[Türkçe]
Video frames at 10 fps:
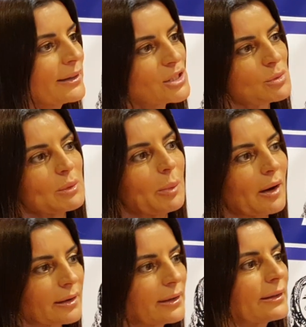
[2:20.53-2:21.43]
Hadi şimdi
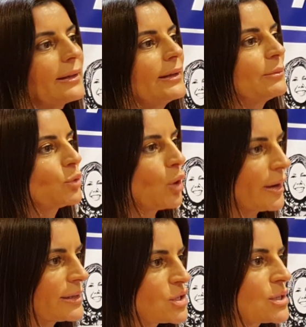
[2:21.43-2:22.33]
parka gidelim,
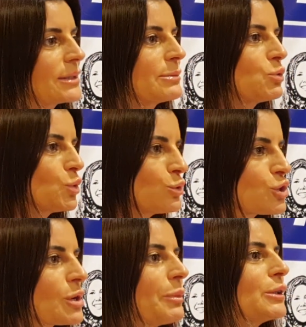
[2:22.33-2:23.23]
doğaya çıkalım,
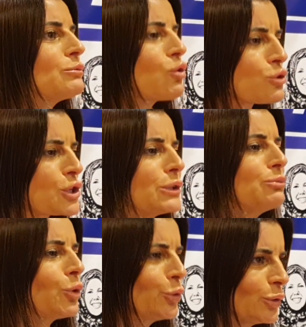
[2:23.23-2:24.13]
yürüyüş yapalım,
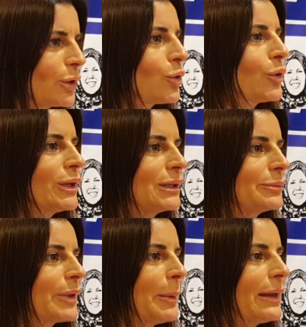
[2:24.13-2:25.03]
koşalım, oyunlar
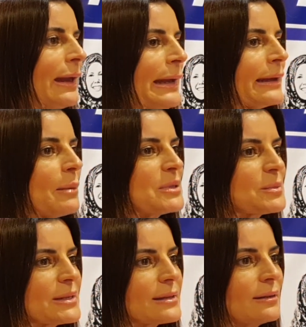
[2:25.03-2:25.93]
oynayalım demek. Yani
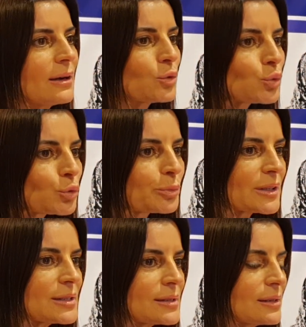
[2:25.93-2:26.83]
biz mesela
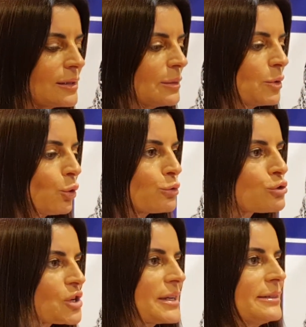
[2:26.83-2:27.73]
YouTube'da izlediği bir
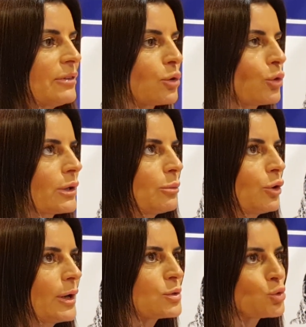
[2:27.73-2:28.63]
oyun şekli var orada
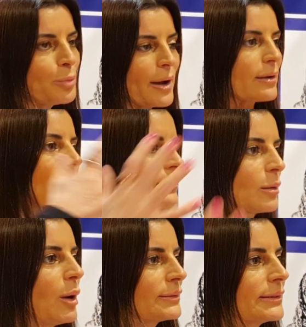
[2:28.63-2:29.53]
böyle süper
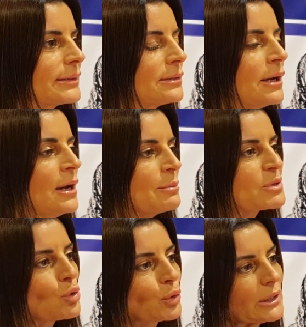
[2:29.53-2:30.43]
kahramanların.
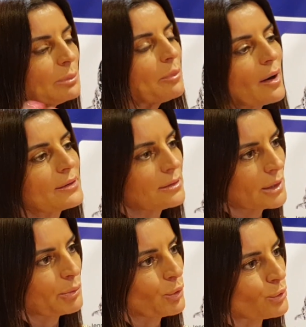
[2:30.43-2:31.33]
Biz onu gidip parkta
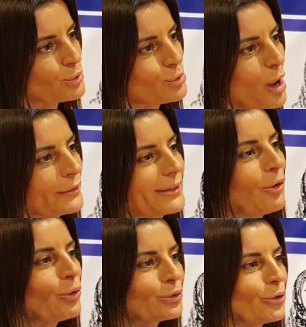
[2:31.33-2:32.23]
yapıyoruz şu anda.
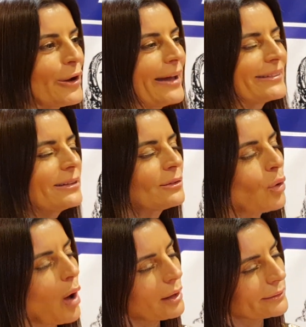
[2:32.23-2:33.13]
Yani orada öğrendiğini
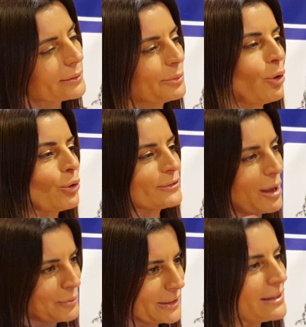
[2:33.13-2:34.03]
doğal bir ortam
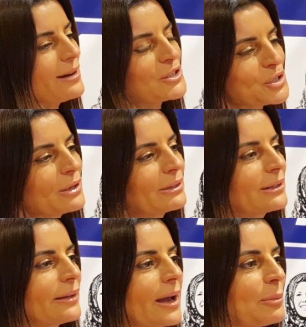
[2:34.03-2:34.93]
ortamda da açık
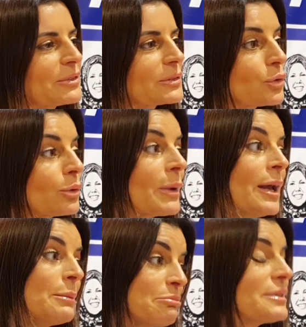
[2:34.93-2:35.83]
havada da yaptırtıyorum.
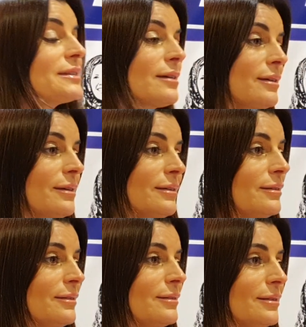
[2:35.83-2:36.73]
Bize
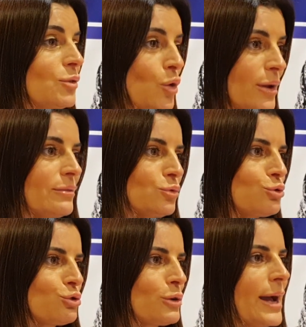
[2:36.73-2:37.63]
e, görev
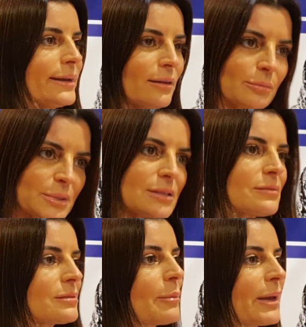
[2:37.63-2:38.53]
düşüyor yani. Biz
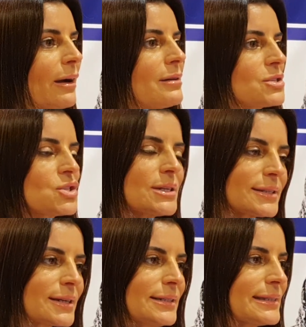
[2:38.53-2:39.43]
emek
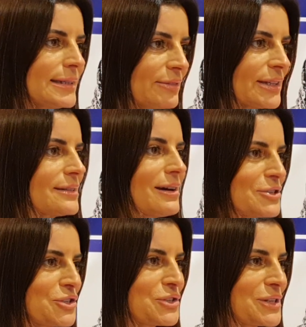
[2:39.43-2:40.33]
harcayacağız, kaliteli vakit
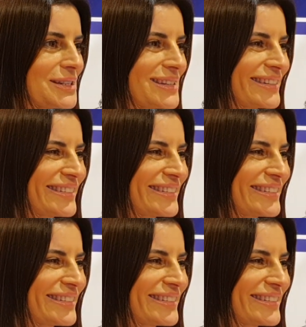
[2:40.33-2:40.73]
harcayacağız.